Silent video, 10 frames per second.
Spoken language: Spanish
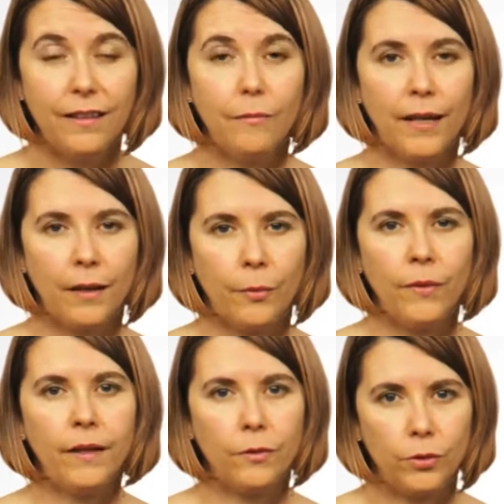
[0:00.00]
para
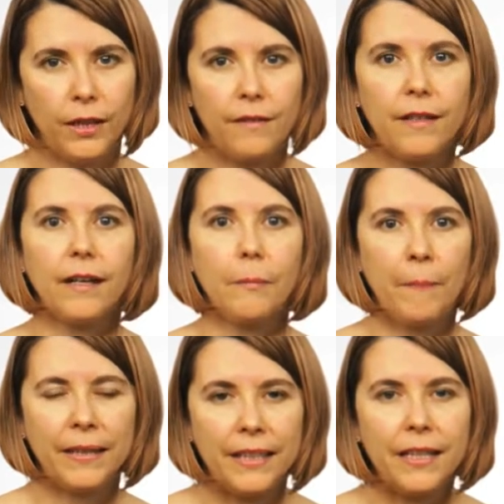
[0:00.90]
poder utilizar
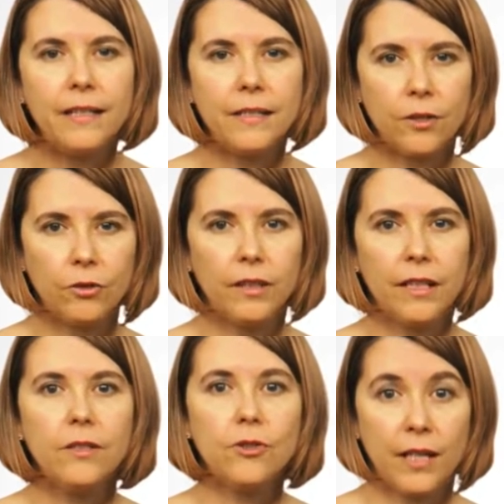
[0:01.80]
materiales y
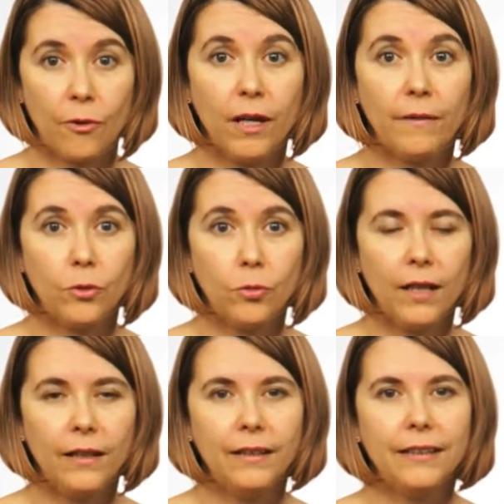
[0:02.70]
contenidos en aula virtual